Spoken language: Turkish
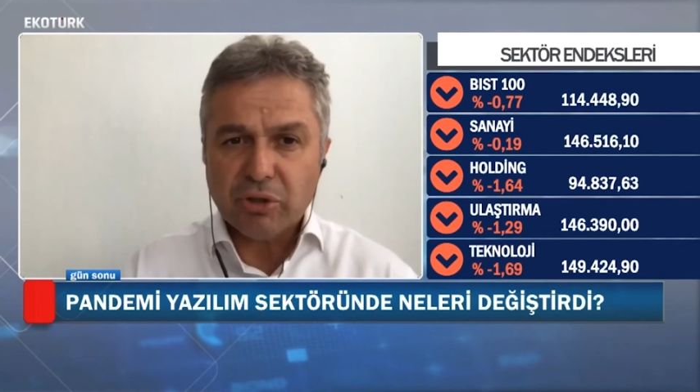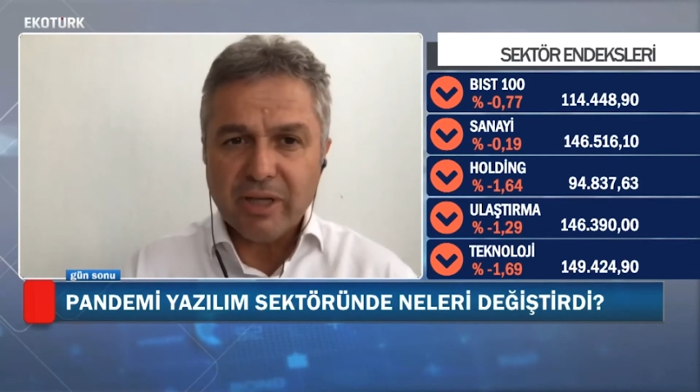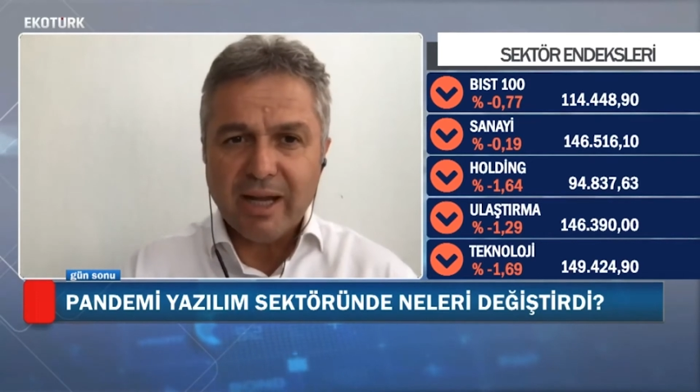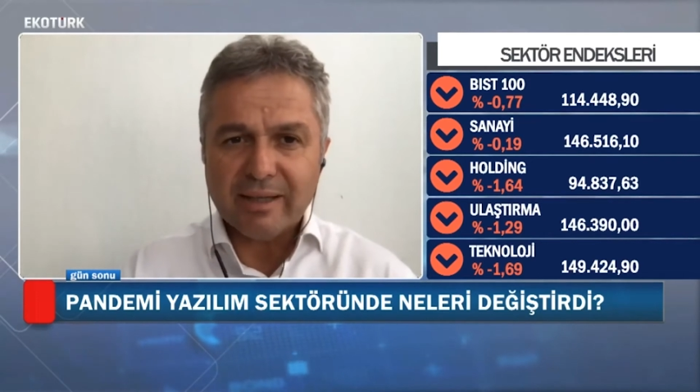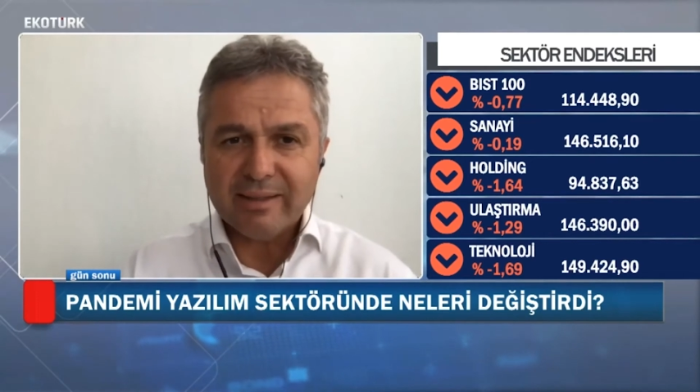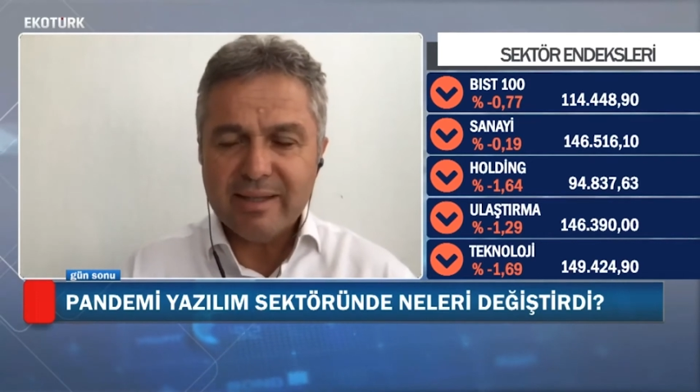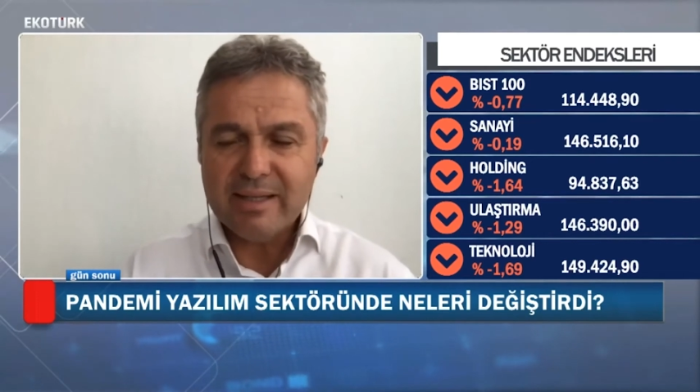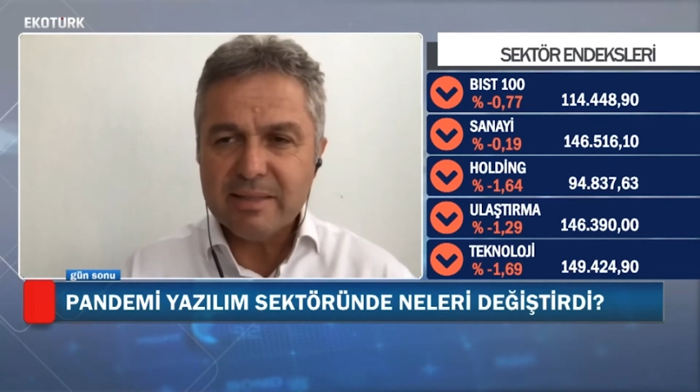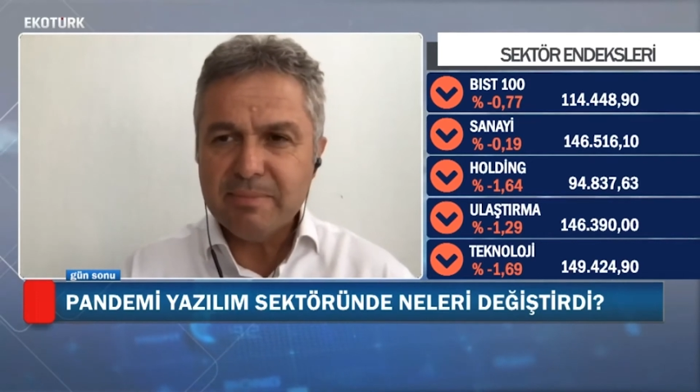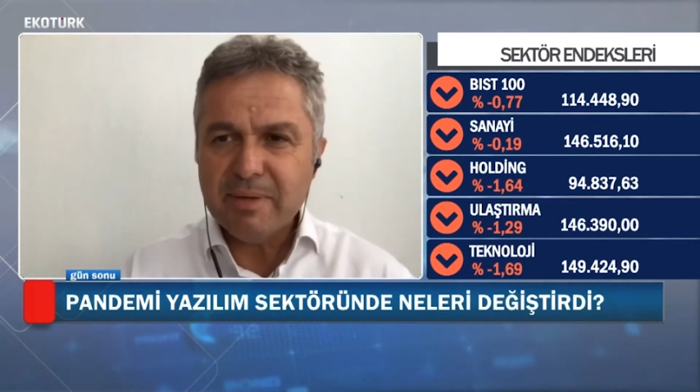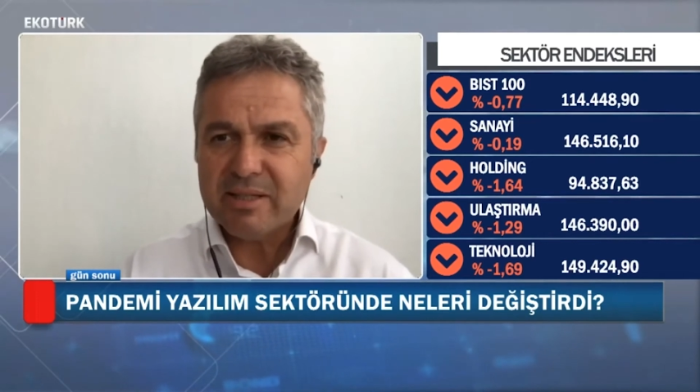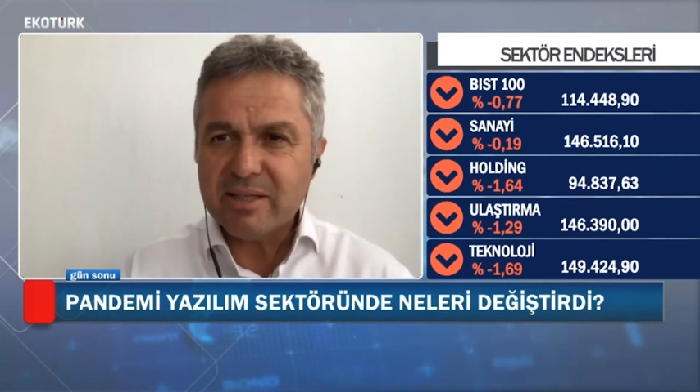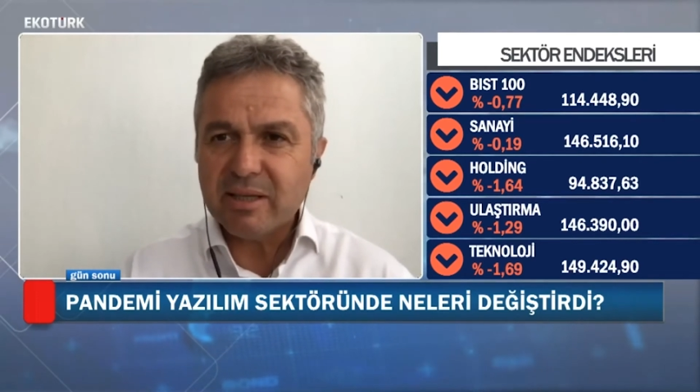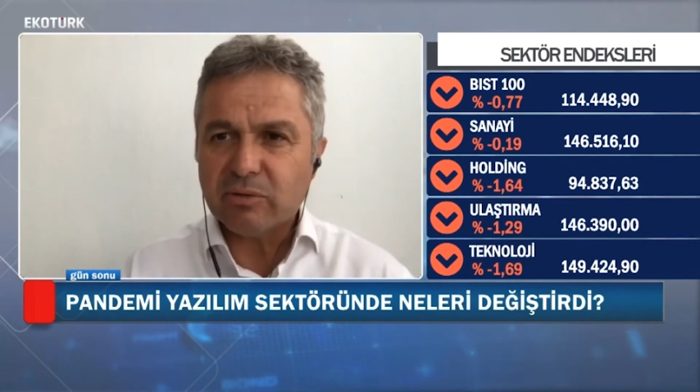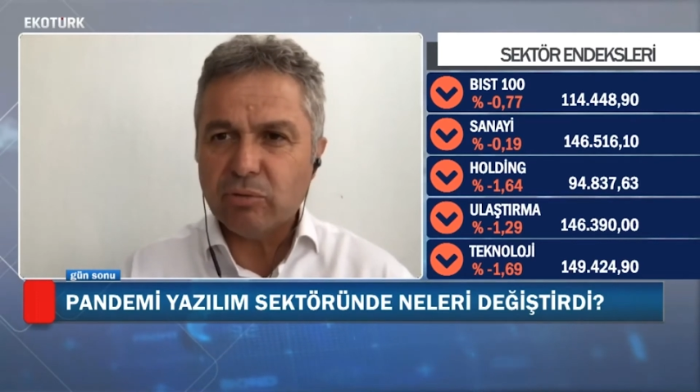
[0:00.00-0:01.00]
çok yerde
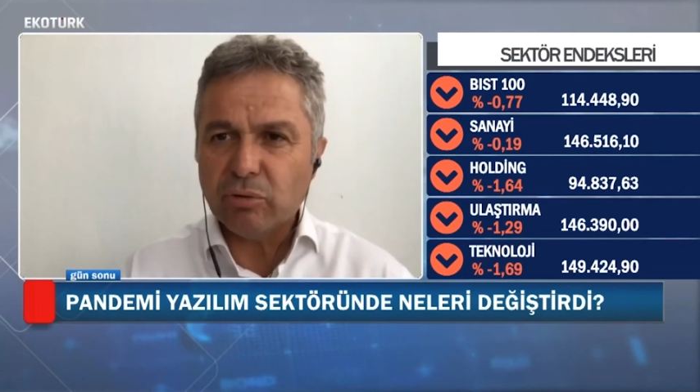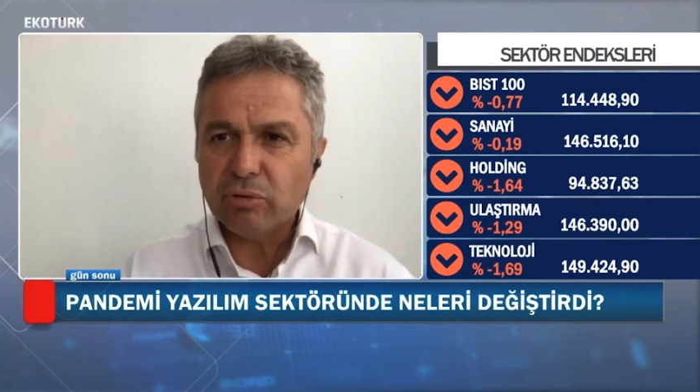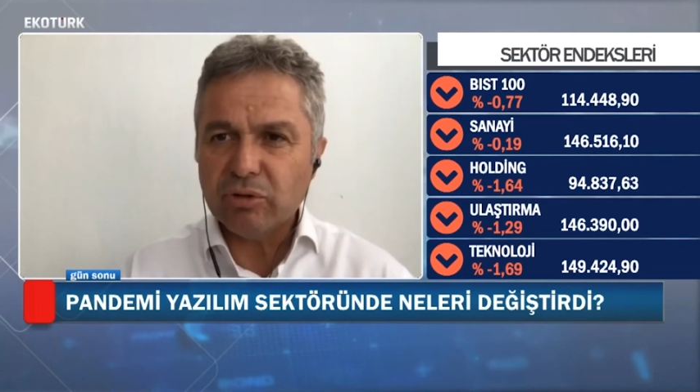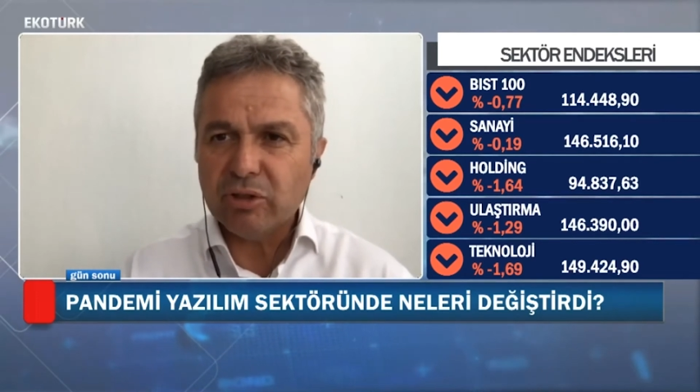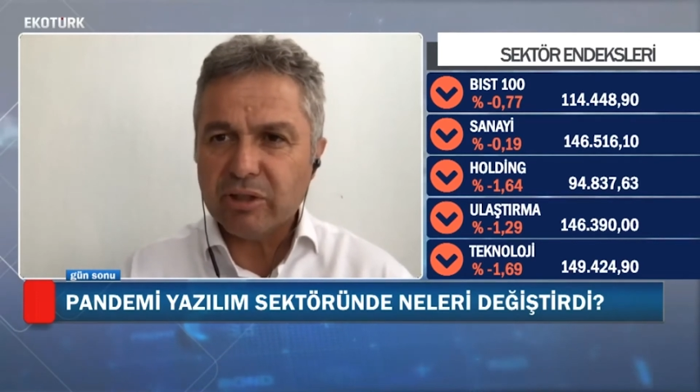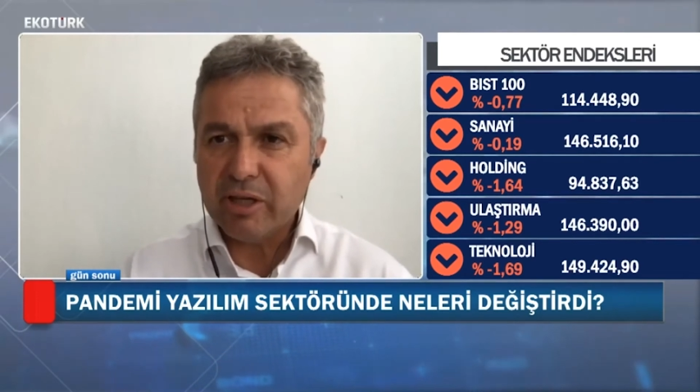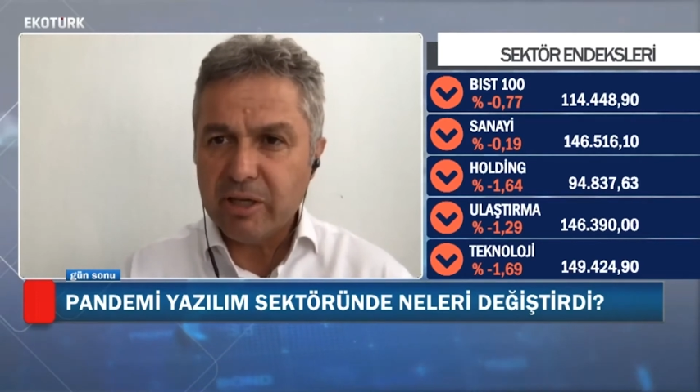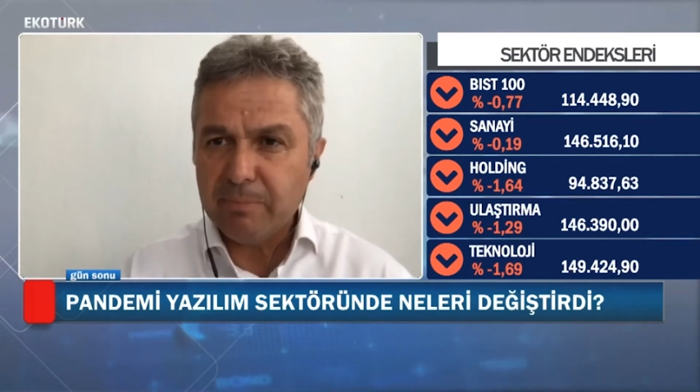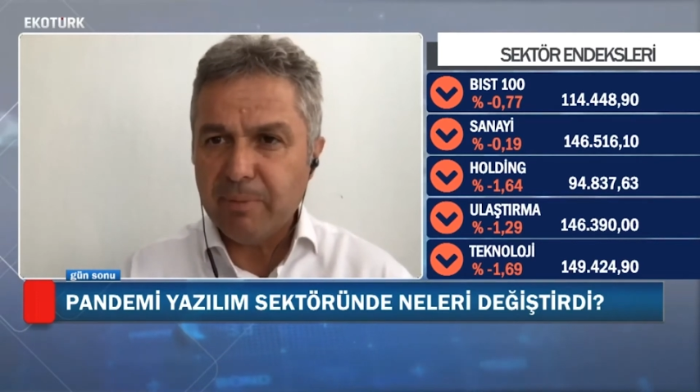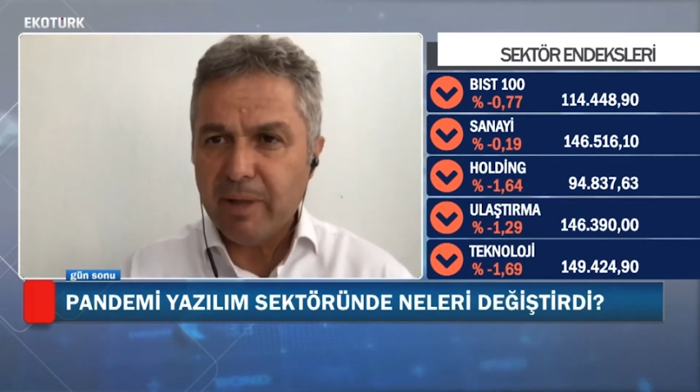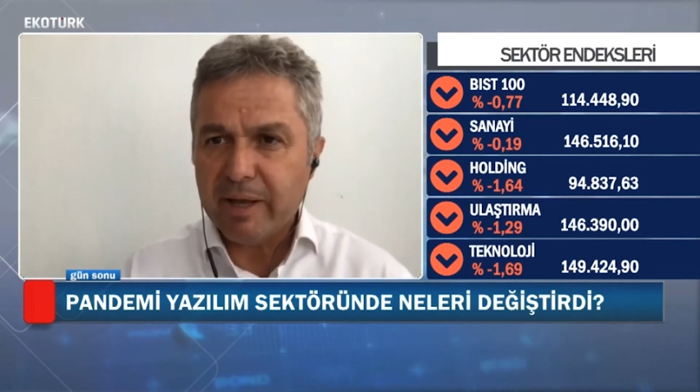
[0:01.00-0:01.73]
hizmet sektöründe